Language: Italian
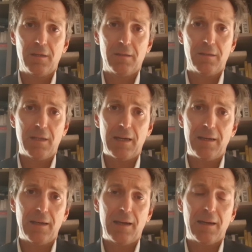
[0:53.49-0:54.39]

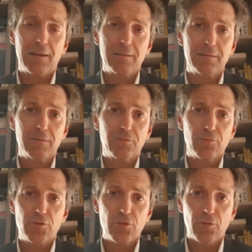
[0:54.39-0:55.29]
dalla
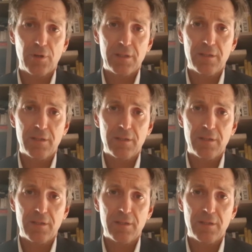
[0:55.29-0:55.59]
funzione